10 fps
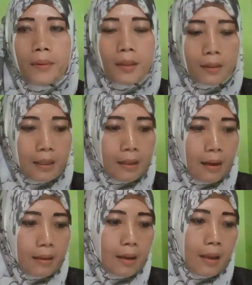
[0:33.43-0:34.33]

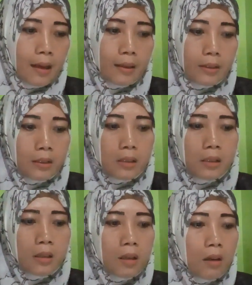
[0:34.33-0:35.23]
pertanyaannya ya
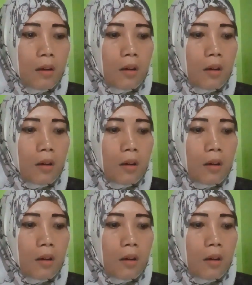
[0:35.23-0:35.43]
jadi ini